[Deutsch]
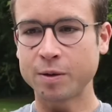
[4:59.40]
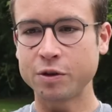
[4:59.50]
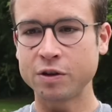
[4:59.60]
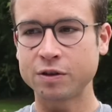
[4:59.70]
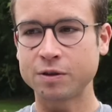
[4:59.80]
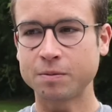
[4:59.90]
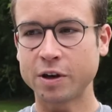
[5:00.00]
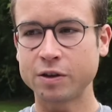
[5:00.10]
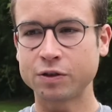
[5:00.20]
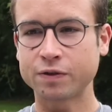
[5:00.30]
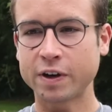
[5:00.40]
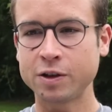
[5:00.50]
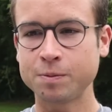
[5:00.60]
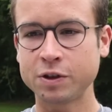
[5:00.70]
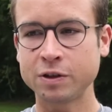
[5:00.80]
habe ich meine
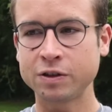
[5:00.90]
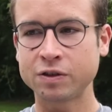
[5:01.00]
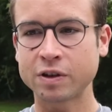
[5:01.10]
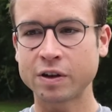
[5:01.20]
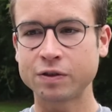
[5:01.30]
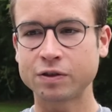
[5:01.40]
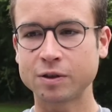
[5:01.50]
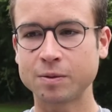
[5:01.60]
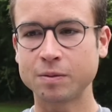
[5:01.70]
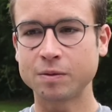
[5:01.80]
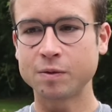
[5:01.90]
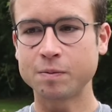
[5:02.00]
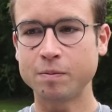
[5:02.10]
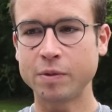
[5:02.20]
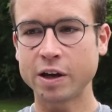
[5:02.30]
zweite Mitteldistanz im
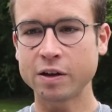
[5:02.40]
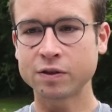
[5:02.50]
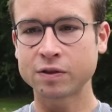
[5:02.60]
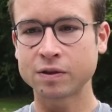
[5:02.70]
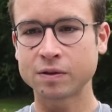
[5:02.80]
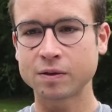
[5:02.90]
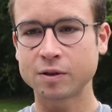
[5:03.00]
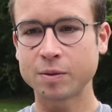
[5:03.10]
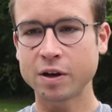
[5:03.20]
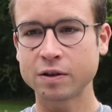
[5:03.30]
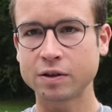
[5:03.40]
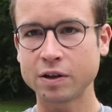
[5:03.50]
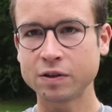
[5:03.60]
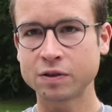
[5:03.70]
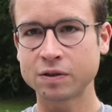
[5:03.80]
März gemacht
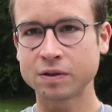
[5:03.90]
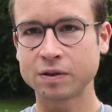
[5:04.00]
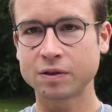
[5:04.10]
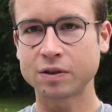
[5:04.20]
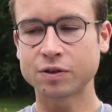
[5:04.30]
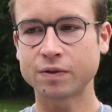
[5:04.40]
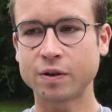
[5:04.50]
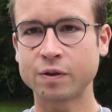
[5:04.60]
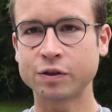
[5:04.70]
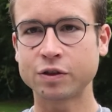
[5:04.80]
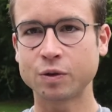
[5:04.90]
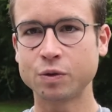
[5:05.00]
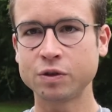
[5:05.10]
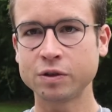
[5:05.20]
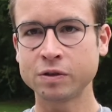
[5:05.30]
jetzt. Das war auf
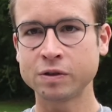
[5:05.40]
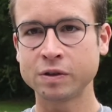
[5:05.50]
Lanzarote.